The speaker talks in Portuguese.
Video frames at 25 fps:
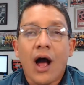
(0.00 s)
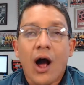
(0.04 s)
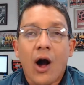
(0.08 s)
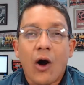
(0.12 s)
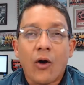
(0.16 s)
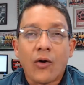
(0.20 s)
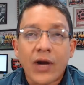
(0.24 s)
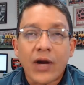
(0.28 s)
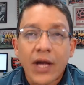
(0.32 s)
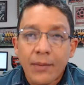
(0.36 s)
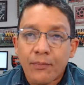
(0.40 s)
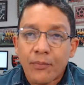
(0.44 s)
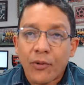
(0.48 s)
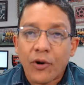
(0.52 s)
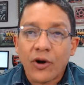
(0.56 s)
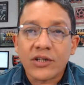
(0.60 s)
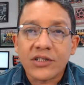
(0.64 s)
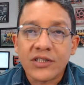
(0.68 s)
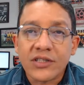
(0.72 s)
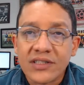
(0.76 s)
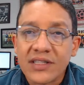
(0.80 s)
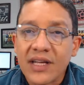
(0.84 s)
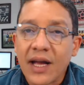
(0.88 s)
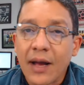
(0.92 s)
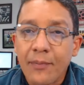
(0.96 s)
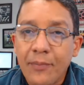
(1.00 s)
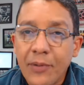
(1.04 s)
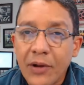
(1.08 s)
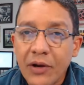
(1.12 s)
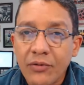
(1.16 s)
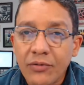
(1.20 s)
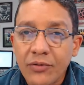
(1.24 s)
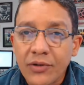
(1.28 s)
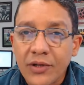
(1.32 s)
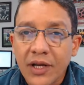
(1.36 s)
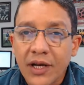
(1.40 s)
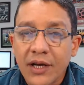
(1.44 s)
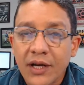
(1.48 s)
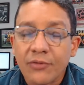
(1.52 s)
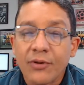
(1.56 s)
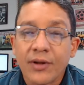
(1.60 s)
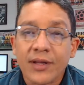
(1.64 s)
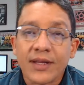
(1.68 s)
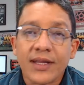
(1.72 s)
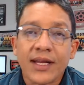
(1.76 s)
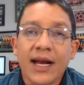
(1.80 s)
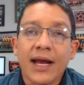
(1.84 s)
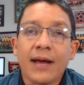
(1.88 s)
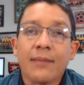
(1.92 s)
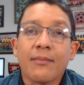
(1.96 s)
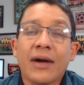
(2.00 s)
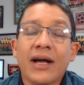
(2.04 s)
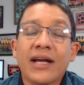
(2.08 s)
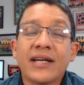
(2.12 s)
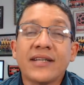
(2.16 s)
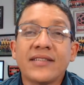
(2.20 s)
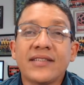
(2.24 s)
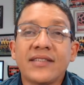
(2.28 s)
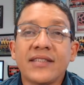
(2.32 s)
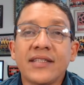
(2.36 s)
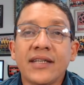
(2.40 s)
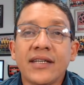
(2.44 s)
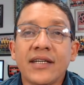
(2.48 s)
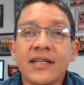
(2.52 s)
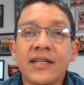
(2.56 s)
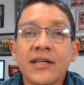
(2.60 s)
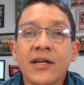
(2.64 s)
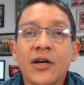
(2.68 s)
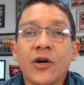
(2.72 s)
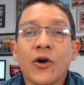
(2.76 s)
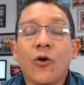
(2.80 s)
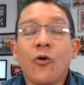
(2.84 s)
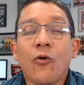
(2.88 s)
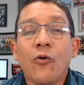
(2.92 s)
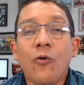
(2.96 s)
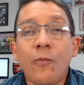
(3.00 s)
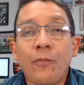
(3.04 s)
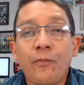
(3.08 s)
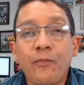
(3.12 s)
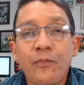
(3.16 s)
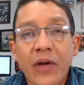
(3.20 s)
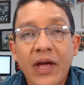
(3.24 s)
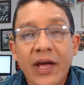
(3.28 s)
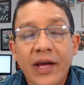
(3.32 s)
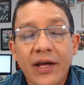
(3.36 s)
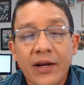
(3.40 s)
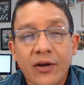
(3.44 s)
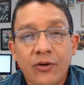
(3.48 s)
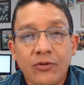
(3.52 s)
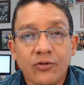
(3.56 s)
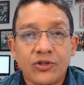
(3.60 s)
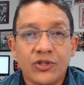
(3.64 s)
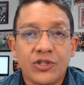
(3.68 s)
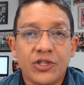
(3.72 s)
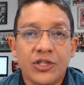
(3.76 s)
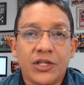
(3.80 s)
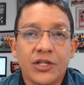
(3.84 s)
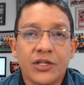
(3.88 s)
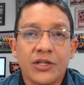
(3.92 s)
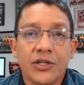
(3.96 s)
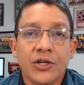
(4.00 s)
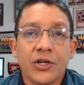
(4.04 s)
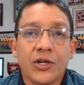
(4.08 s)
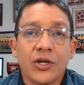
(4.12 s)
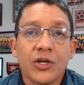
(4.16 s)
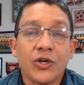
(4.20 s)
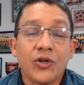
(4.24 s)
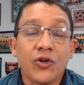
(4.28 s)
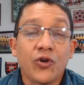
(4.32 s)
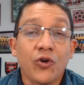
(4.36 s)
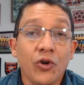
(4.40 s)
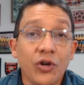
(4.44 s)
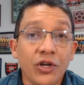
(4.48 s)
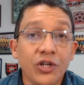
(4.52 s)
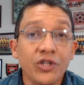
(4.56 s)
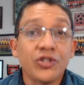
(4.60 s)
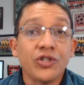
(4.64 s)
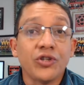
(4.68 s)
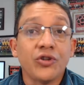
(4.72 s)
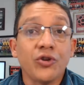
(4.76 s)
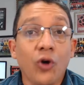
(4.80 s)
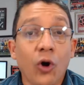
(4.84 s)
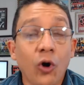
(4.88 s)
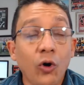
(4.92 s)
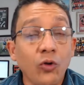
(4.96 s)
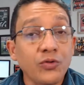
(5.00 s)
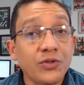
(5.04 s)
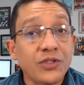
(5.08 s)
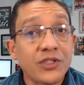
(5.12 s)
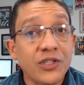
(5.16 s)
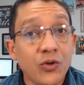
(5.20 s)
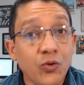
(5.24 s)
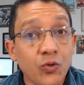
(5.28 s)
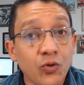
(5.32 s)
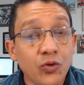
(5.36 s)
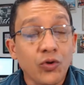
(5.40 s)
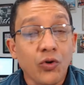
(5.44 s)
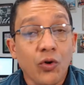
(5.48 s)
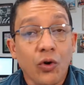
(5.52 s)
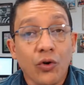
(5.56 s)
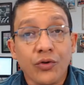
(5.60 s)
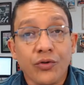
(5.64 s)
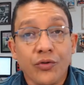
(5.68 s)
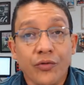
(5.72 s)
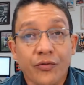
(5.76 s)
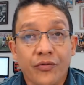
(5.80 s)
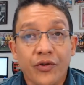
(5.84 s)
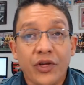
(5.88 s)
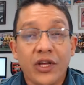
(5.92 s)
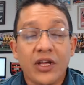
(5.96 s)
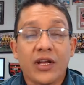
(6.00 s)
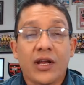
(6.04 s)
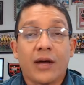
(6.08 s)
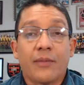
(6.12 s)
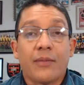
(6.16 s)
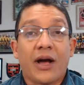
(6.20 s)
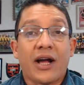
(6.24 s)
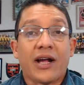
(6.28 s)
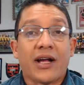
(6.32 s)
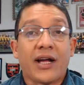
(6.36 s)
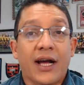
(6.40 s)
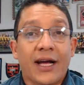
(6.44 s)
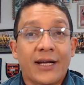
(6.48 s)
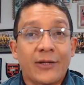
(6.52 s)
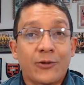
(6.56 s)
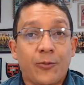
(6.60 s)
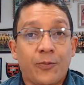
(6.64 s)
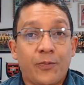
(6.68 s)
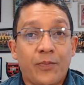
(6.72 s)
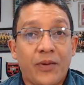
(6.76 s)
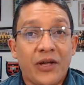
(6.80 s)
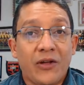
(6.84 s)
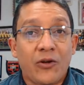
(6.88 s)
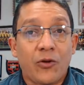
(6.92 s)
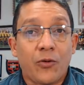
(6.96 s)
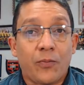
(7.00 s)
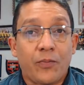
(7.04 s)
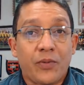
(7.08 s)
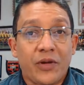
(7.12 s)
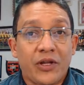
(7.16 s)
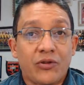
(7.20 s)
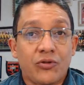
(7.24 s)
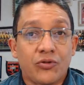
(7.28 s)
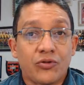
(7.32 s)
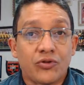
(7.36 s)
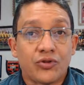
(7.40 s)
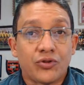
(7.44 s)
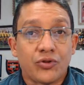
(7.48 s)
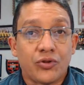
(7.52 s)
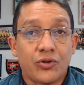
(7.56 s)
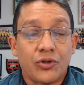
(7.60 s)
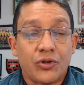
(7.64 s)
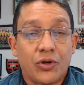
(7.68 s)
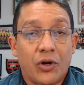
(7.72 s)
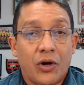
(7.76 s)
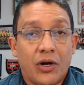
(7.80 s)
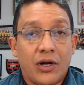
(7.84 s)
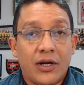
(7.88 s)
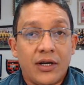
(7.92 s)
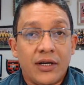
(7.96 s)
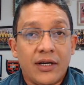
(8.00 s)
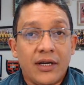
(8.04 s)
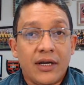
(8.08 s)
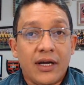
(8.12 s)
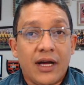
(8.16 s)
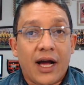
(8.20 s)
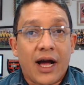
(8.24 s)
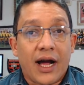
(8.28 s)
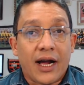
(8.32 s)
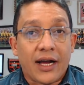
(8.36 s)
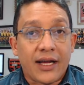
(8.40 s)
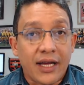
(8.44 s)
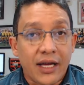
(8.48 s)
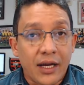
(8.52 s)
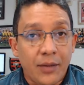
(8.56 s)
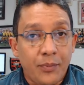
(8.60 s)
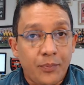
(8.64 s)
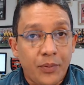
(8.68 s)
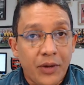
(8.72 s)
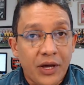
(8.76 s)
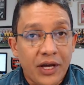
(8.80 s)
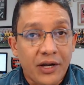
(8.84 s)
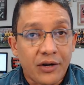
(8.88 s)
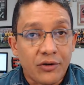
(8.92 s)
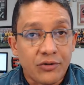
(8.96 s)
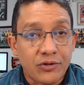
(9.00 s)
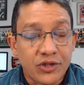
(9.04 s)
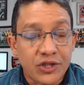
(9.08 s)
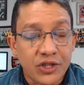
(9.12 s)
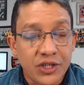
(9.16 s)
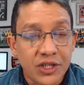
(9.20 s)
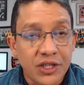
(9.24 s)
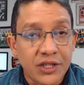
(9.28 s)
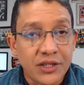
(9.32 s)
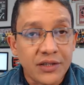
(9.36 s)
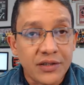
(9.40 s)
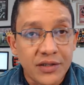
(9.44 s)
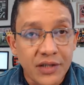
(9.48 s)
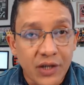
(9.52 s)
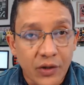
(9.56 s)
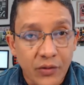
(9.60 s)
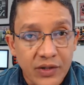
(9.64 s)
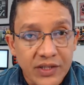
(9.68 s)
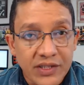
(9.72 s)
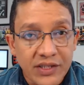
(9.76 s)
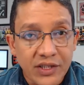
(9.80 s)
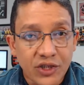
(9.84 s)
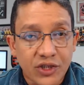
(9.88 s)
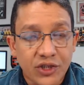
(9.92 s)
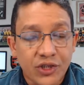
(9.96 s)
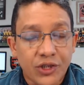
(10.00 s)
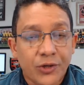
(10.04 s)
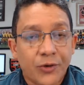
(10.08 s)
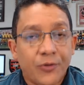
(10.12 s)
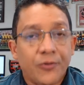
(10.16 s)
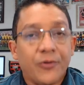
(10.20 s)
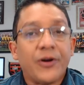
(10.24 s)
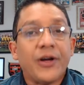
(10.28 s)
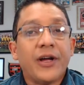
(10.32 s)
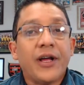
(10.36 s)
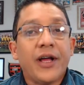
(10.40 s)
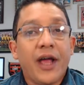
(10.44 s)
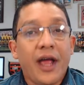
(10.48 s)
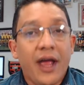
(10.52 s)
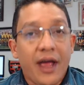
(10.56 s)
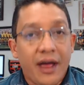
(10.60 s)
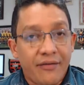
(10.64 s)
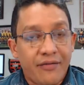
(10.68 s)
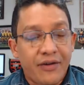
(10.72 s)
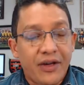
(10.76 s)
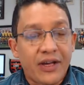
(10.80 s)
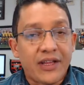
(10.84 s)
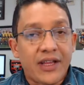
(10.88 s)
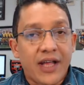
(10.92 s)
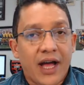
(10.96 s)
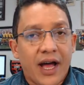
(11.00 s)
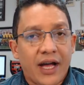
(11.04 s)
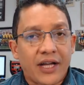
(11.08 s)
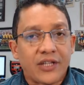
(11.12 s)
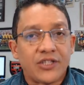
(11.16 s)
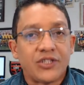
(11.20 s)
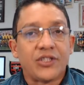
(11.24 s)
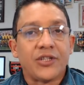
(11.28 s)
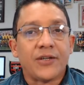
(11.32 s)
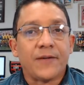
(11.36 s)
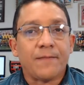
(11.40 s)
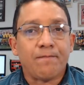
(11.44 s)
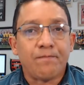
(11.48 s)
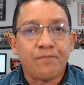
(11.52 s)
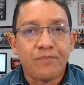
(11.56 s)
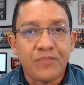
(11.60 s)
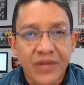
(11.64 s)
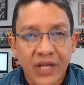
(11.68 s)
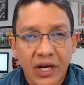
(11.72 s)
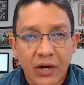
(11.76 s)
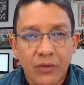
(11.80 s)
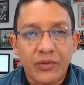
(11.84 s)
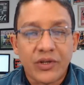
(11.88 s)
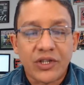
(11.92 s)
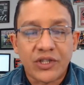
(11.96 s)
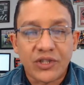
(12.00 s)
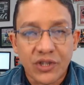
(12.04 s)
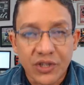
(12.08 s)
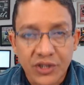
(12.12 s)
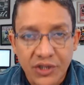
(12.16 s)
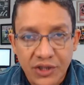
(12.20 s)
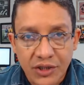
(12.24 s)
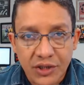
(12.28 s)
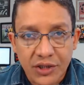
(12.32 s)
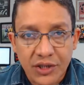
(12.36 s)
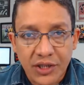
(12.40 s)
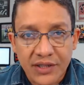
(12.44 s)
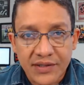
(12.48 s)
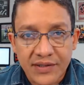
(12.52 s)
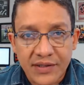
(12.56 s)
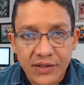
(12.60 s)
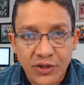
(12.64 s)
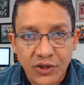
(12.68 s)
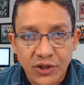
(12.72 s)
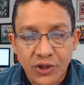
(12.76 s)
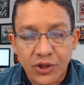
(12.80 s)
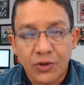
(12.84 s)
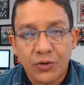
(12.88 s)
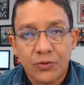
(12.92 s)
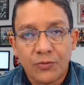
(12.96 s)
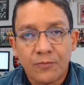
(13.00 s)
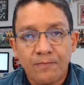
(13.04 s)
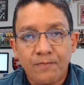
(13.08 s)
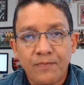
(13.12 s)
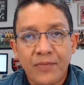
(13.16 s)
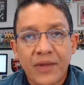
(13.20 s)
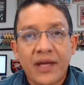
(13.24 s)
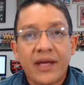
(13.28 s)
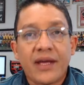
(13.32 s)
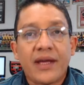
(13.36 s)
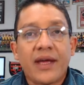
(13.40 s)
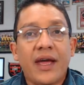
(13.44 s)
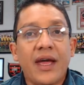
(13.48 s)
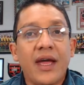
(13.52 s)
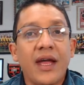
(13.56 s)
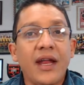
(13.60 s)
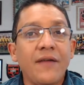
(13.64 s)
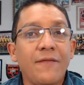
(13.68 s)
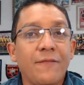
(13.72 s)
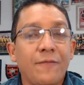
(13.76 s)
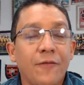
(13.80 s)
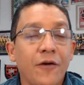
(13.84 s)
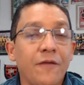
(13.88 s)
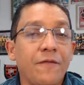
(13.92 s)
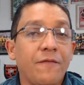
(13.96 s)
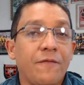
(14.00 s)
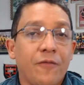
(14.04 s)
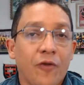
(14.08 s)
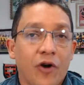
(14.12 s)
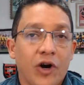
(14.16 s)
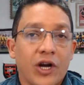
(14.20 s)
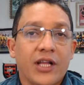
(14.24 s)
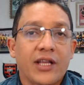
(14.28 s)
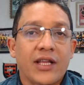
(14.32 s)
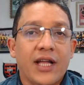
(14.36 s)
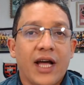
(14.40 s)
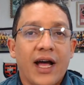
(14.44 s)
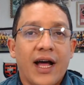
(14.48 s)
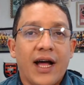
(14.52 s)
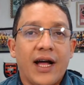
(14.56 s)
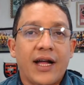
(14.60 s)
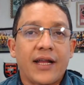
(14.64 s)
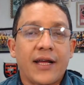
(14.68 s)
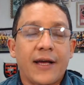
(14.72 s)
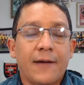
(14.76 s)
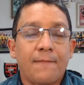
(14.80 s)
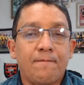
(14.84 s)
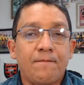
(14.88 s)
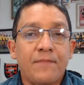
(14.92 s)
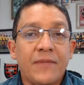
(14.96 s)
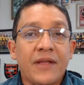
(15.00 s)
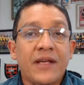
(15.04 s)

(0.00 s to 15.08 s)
Alguém pode estar perguntando, André, mas e o pênalti que originou o segundo gol do Vila, marcado pelo Pedro Júnior? Aquele pênalti não existiu. É verdade, não existiu. Ele foi fora da área.